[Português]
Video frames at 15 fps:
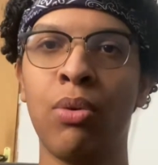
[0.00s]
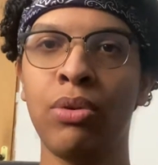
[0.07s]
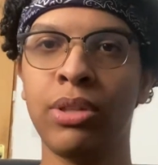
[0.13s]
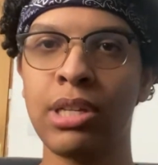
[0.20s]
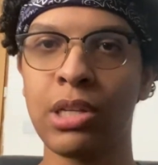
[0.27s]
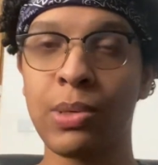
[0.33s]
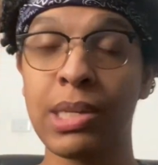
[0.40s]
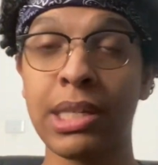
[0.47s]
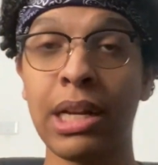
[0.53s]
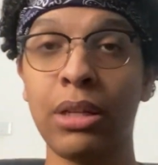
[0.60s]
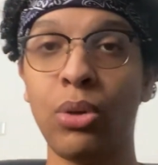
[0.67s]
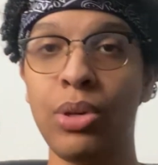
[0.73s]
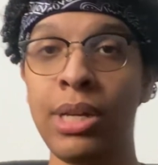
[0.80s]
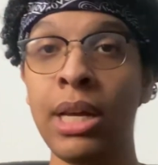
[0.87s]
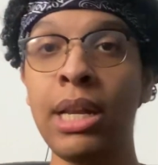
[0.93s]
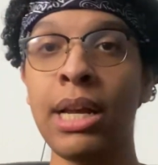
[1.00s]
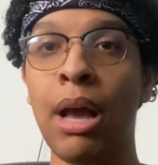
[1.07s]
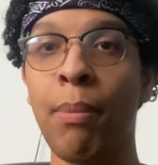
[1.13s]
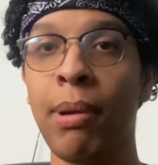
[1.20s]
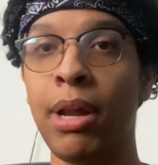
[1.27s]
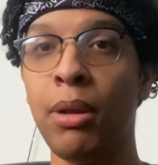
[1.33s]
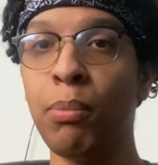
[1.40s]
o sequestrador ia
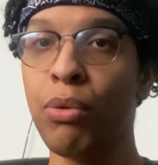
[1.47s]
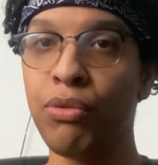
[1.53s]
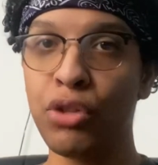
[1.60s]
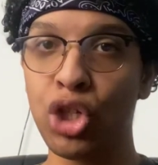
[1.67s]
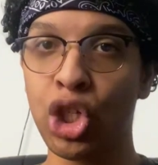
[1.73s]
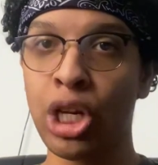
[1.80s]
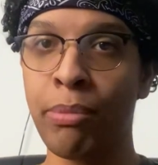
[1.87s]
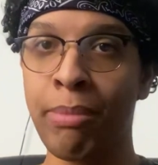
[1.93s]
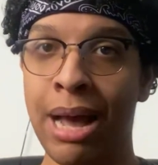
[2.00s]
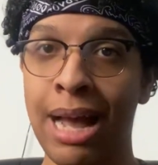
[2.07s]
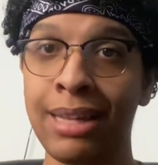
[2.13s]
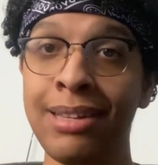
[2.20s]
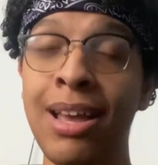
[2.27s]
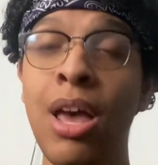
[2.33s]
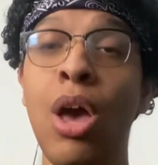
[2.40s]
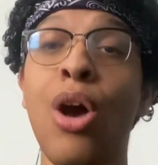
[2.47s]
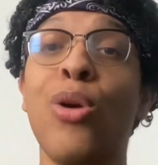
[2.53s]
ligar para ele por videochamada,